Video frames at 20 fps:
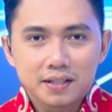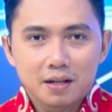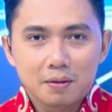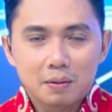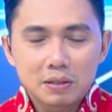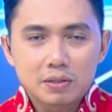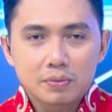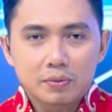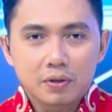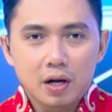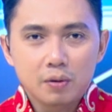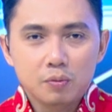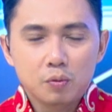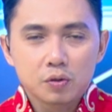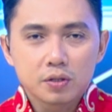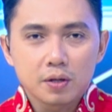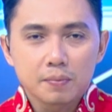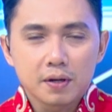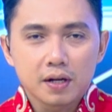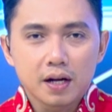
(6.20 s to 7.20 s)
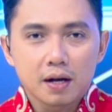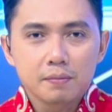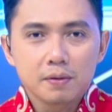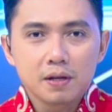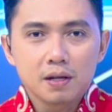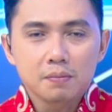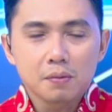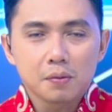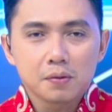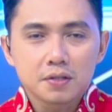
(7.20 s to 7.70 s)
kasih Anda masih bergabung bersama
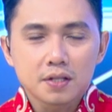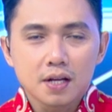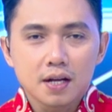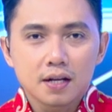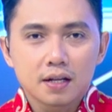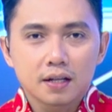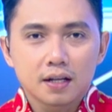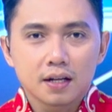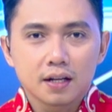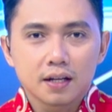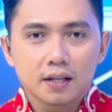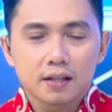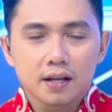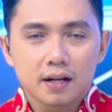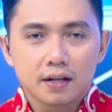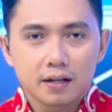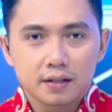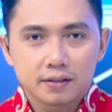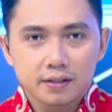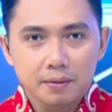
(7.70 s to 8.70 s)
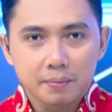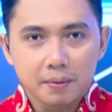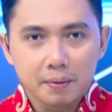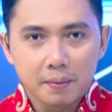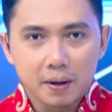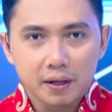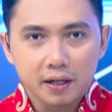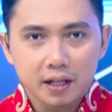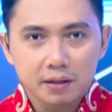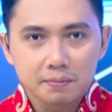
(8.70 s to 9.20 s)
kami. Pemirsa, kini kita ada di segmen
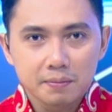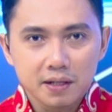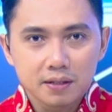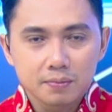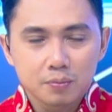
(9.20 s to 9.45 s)
Market Bus.